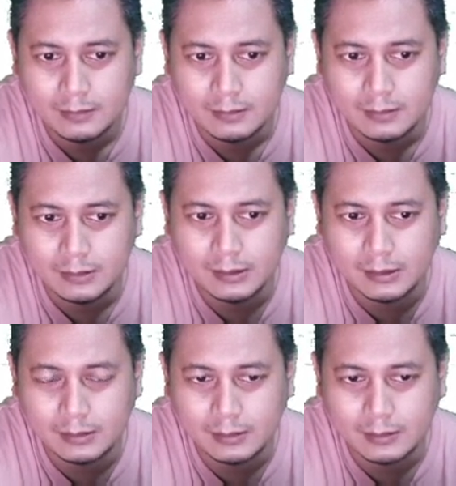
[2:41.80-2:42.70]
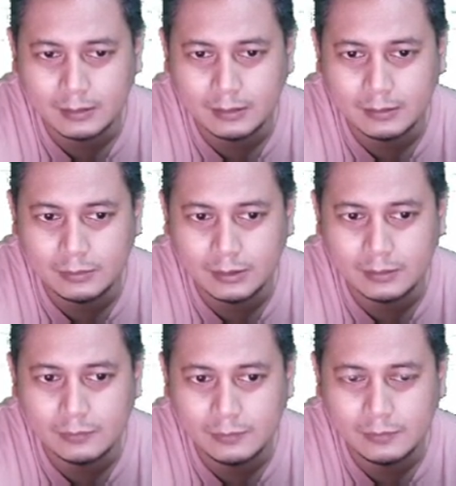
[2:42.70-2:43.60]
ditanya ke itunya
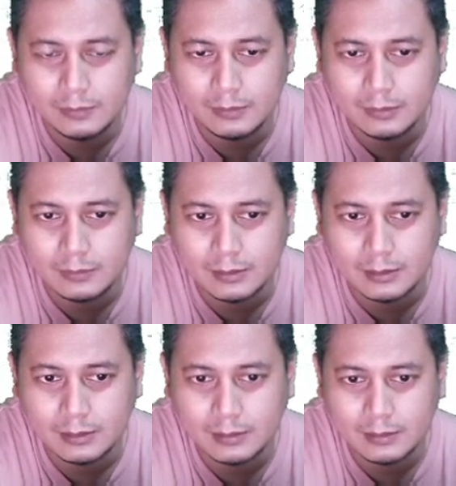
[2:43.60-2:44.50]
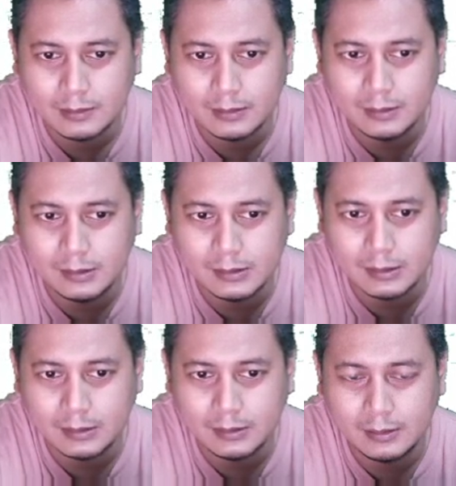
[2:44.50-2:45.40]
dulu gitu ke
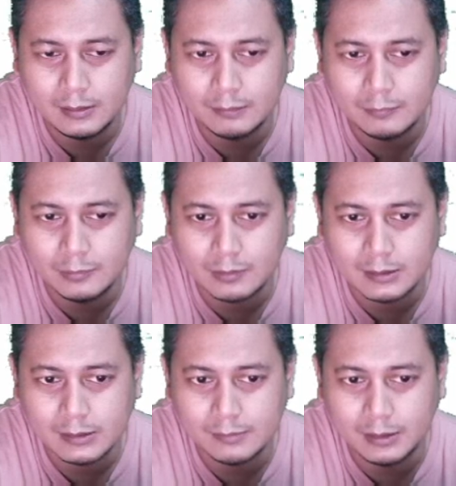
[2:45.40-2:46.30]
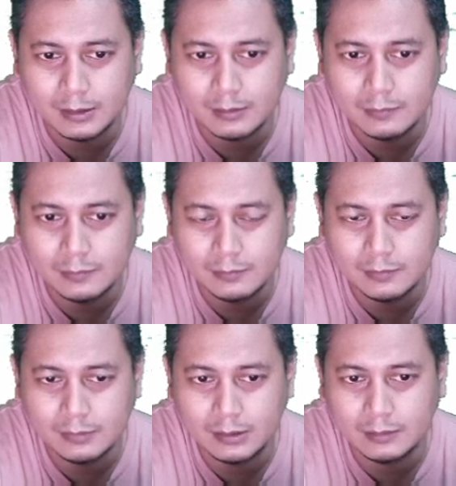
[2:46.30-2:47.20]
distributor resminya dulu
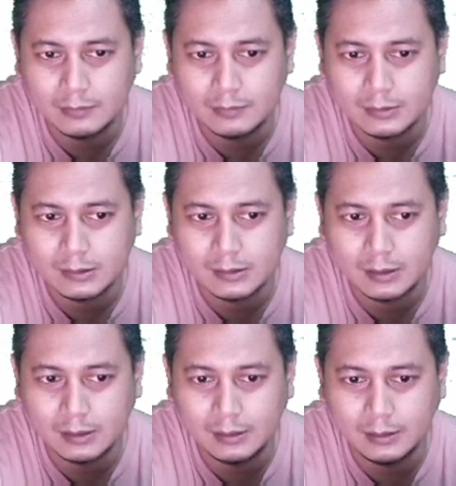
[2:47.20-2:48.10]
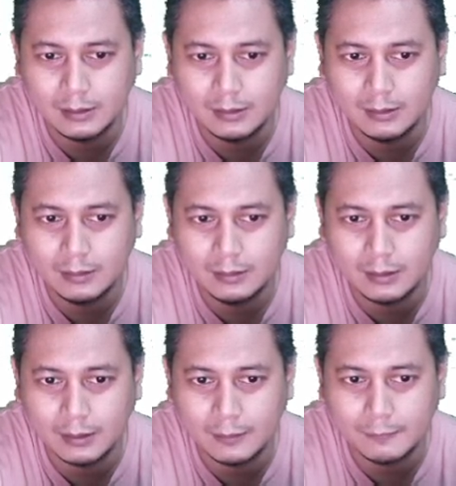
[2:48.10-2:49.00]
gitu setelah
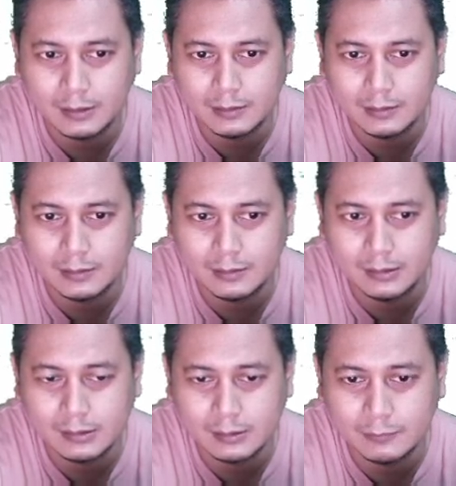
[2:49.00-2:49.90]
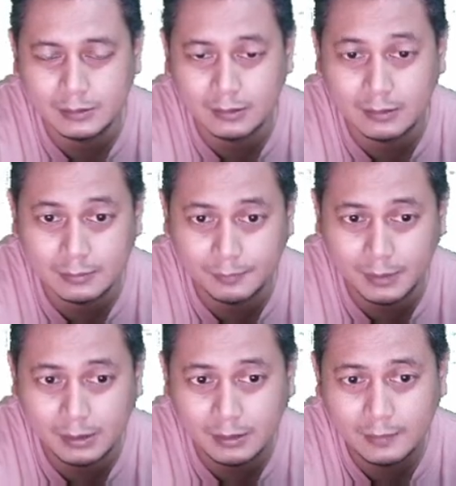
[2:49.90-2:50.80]
dikirim ke distributor
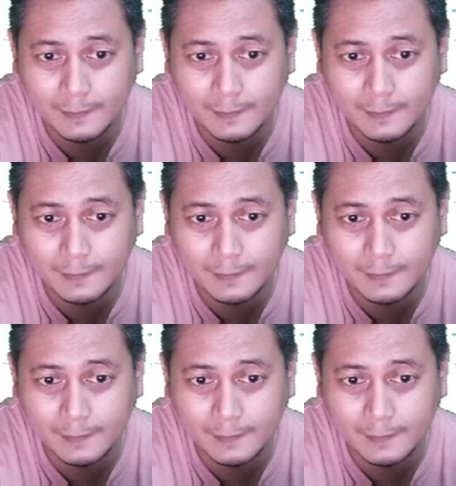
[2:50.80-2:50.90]
resmi